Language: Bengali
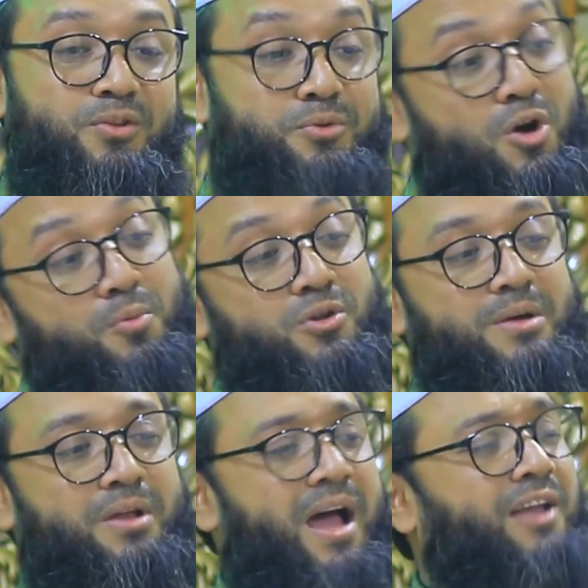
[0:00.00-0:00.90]
তুমি ধমক
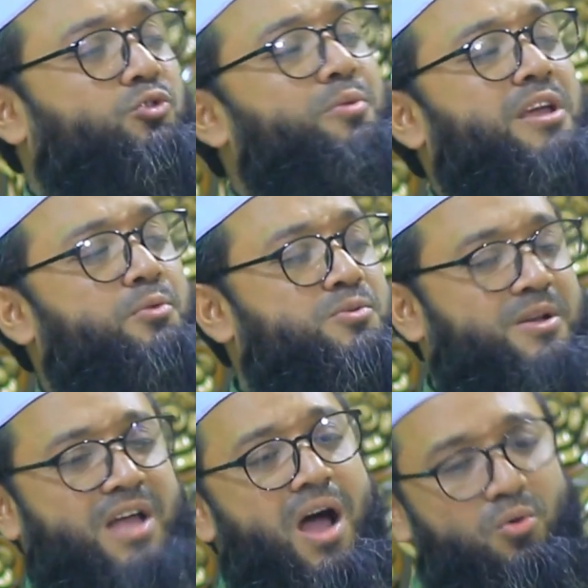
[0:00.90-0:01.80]
দেবো এই তুমি কি
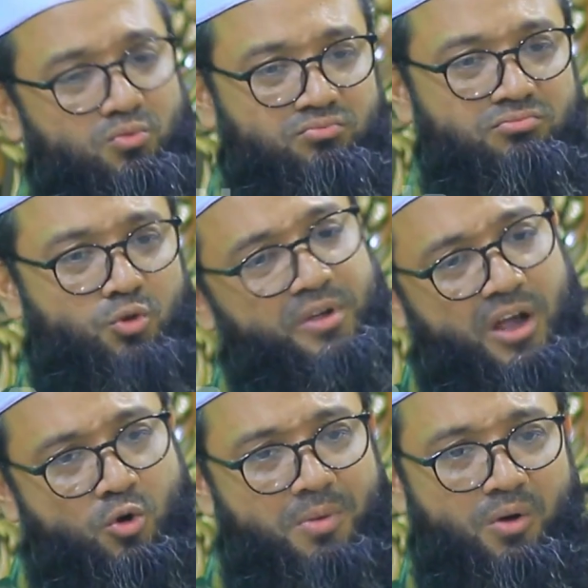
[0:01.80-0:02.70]
বুঝবা যাও তুমি
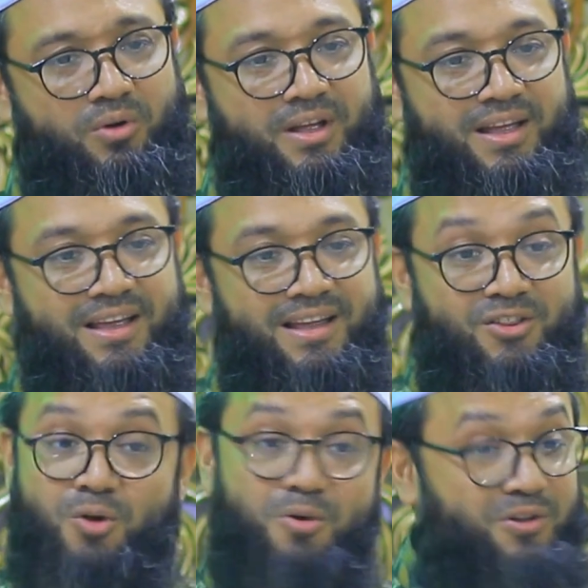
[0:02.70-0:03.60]
কে ঘুমাও
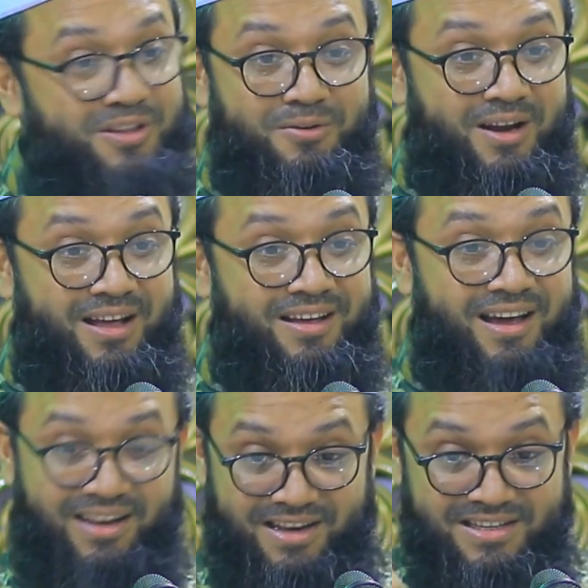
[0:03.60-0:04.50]
ধমক দিও না
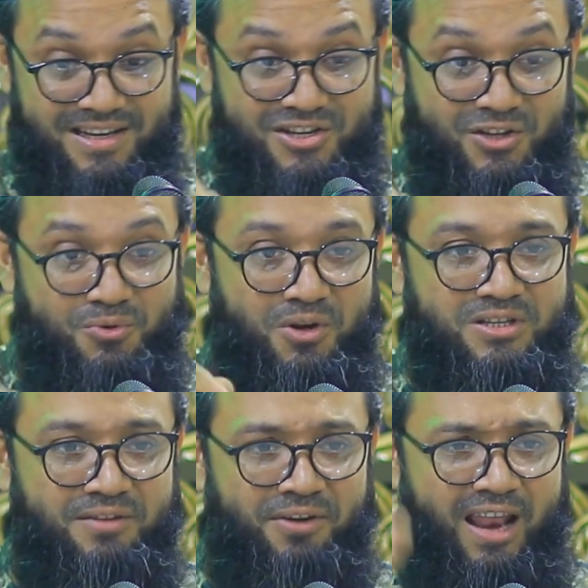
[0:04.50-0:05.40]
আল্লাহ নিজে নিষেধ
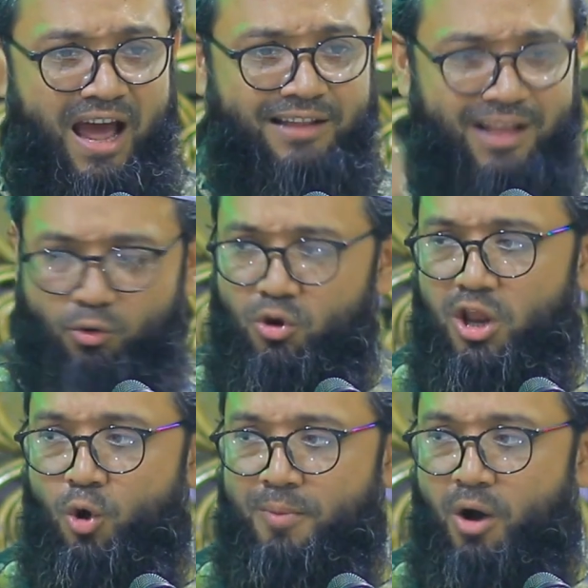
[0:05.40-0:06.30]
করেছেন ফালা
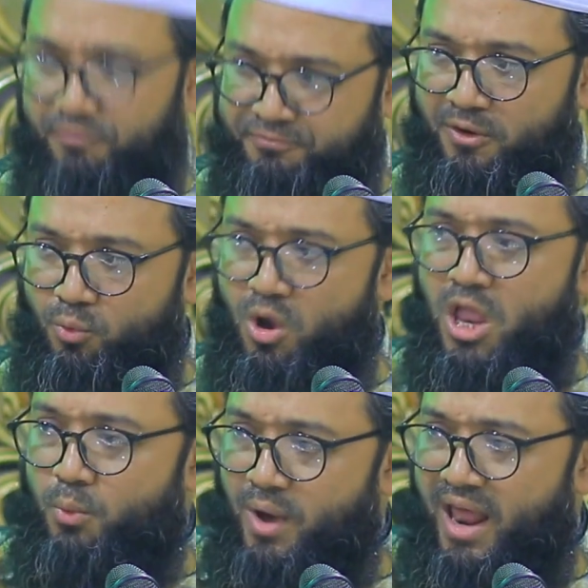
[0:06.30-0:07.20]
তাকুল্লাহুমা উফু
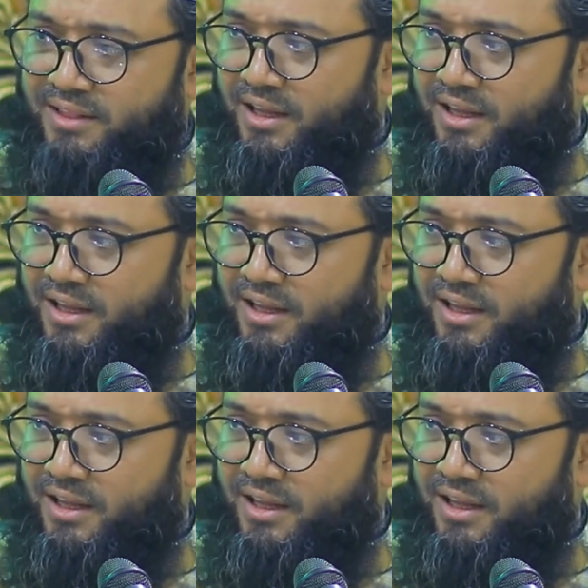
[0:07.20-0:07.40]
ওয়ালা